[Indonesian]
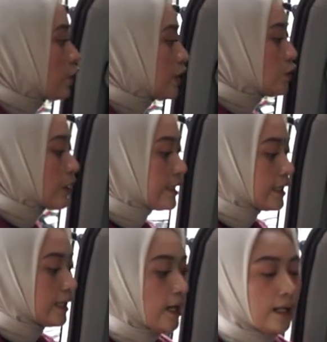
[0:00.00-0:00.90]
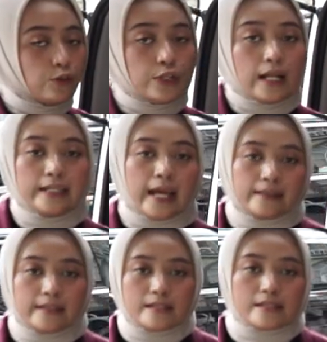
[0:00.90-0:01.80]
kalau gitu tadi kita udah
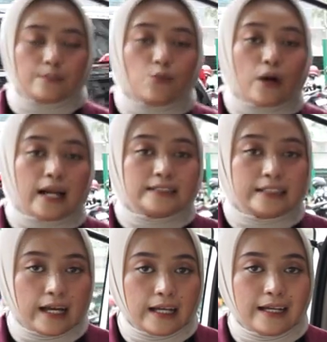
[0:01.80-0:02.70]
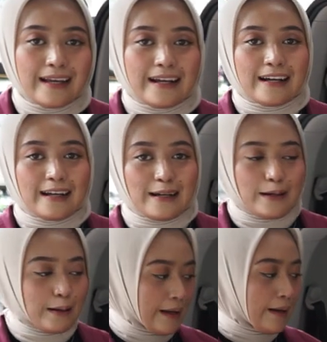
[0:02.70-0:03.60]
lihat nih semuanya
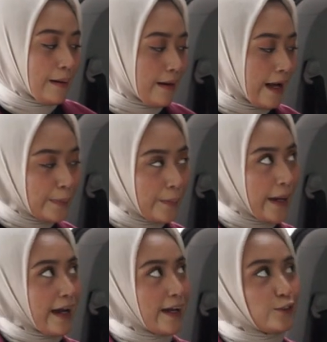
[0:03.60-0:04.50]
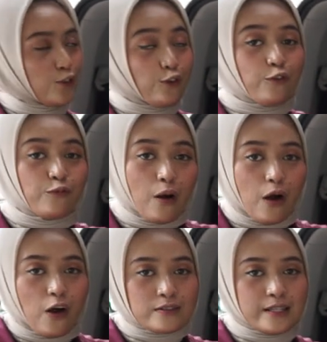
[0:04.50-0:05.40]
uh, karpet, roof
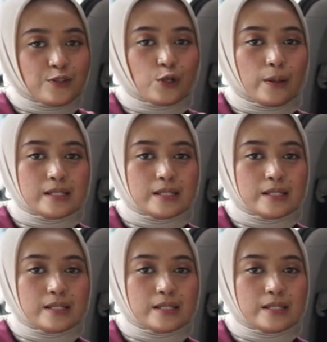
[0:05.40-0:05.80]
box yang juga